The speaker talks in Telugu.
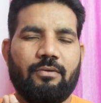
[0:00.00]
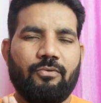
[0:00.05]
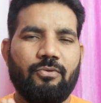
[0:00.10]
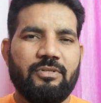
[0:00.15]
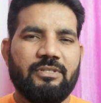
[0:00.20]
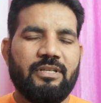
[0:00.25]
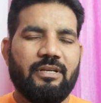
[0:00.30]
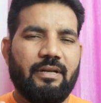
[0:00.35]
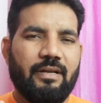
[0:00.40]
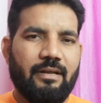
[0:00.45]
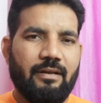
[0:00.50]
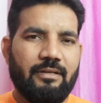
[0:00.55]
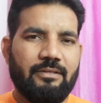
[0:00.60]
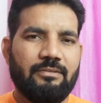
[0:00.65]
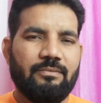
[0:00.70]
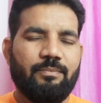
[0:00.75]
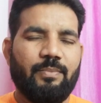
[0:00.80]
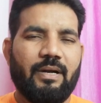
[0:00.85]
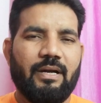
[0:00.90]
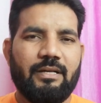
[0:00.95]
రూల్స్ అండ్
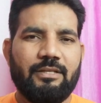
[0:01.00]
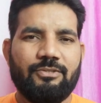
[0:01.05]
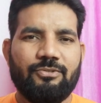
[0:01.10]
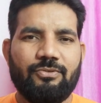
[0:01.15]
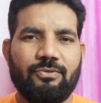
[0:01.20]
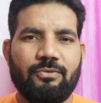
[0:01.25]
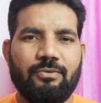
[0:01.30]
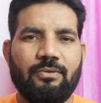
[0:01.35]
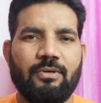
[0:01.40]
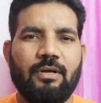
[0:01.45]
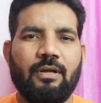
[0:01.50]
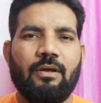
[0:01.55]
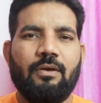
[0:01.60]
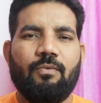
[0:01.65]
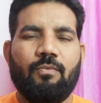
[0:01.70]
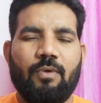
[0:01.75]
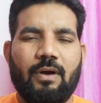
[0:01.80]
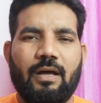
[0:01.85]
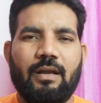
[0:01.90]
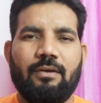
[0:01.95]
రెగ్యులేషన్స్ పాటిస్తూ
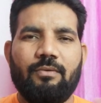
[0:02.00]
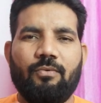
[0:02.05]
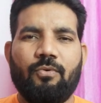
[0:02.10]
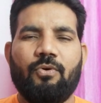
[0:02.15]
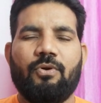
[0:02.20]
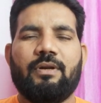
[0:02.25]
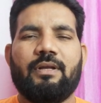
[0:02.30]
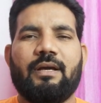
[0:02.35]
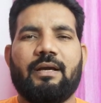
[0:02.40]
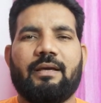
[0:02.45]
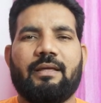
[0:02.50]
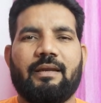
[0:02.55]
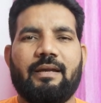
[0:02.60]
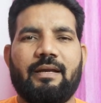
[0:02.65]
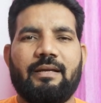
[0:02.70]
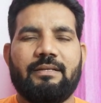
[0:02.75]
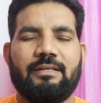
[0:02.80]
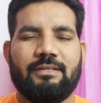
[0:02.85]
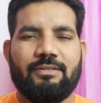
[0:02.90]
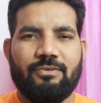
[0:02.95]
వాళ్ళు ఓన్గా
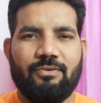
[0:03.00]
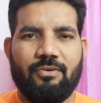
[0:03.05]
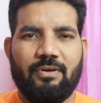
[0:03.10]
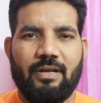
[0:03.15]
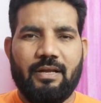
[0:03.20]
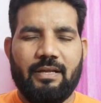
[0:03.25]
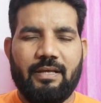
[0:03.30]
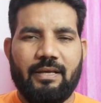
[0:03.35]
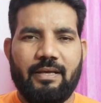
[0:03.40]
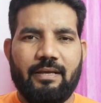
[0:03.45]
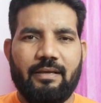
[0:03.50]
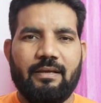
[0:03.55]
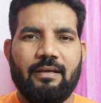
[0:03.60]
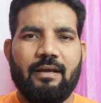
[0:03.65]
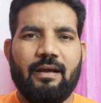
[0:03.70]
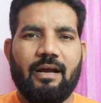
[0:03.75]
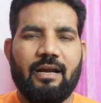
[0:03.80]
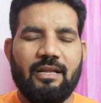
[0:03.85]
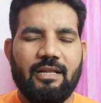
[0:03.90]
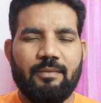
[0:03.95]
క్రియేట్ చేసుకోవడానికి
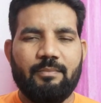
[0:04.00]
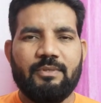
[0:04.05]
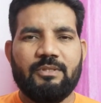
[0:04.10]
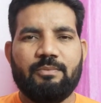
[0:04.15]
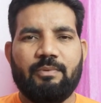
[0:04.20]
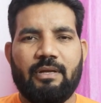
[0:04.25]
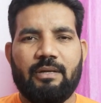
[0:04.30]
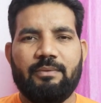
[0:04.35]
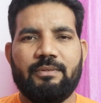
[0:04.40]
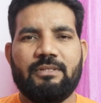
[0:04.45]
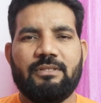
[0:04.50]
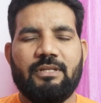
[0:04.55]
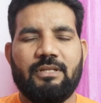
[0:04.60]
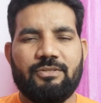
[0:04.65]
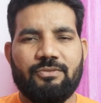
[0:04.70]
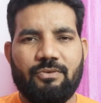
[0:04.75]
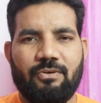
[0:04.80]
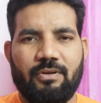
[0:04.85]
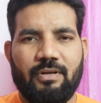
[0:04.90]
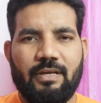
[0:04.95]
అటానమస్ పర్మిషన్
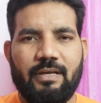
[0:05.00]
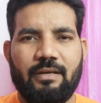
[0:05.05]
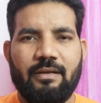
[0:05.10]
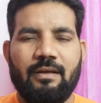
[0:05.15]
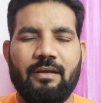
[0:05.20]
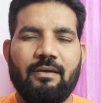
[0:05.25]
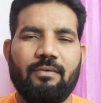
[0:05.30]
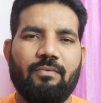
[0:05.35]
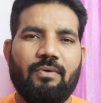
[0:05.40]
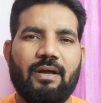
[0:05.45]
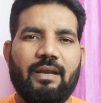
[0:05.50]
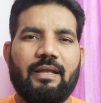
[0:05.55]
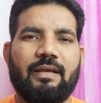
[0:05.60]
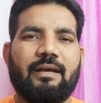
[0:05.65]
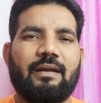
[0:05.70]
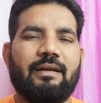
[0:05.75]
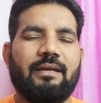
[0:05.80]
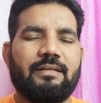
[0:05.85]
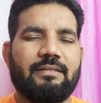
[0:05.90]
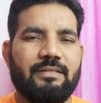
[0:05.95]
తెచ్చుకొని వాళ్ళే
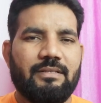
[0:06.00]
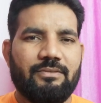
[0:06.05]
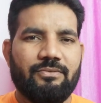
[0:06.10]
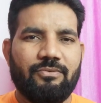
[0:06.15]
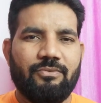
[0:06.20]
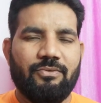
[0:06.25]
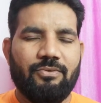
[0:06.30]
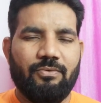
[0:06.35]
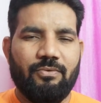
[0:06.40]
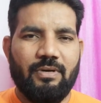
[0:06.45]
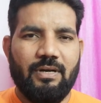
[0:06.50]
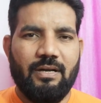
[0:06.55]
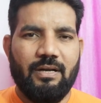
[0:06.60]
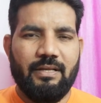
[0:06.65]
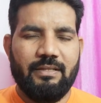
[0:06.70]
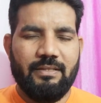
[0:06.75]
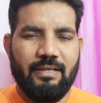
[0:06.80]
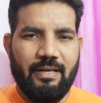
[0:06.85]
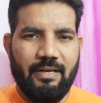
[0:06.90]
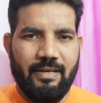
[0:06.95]
కండక్ట్ చేసుకుంటూ
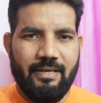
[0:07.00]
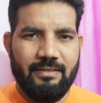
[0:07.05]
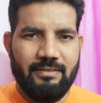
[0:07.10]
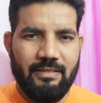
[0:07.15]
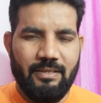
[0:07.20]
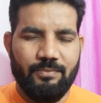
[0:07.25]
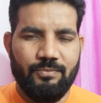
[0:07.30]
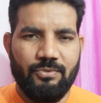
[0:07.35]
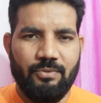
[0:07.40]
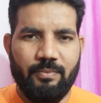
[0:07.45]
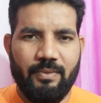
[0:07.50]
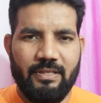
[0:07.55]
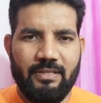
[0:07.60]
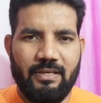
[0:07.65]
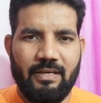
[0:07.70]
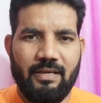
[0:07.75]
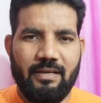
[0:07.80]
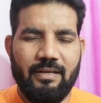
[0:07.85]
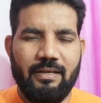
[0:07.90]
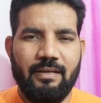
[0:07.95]
ఉన్నట్లయితే అన్ని ఎగ్జామ్స్
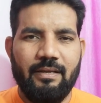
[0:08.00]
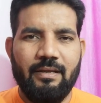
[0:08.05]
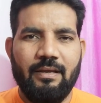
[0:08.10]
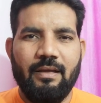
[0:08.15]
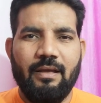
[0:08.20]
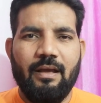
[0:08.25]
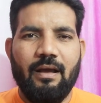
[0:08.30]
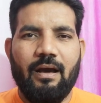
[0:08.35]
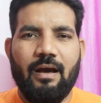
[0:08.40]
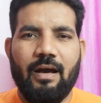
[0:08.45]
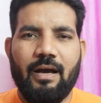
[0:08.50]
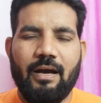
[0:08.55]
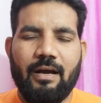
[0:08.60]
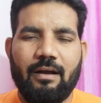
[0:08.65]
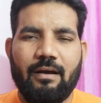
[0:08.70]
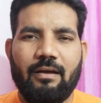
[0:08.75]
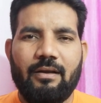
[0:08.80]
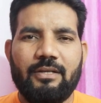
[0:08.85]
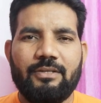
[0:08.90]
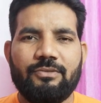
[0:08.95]
మిగతాయన్నీ ఆ
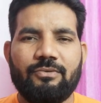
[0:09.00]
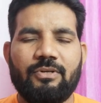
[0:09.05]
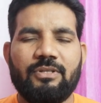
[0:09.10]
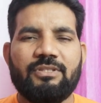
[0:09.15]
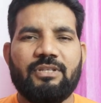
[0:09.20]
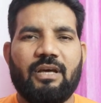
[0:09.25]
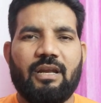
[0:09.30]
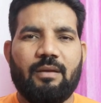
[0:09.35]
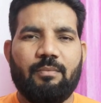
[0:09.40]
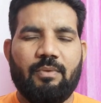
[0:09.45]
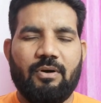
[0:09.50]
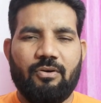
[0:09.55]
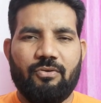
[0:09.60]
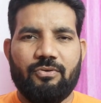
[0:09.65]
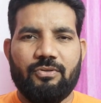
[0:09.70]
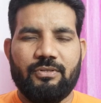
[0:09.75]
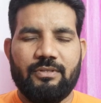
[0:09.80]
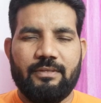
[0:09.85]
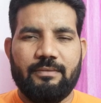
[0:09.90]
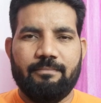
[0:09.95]
కాలేజ్ కూడా చాలా
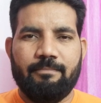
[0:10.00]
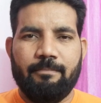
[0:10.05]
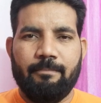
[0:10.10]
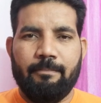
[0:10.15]
బాగుంటుంది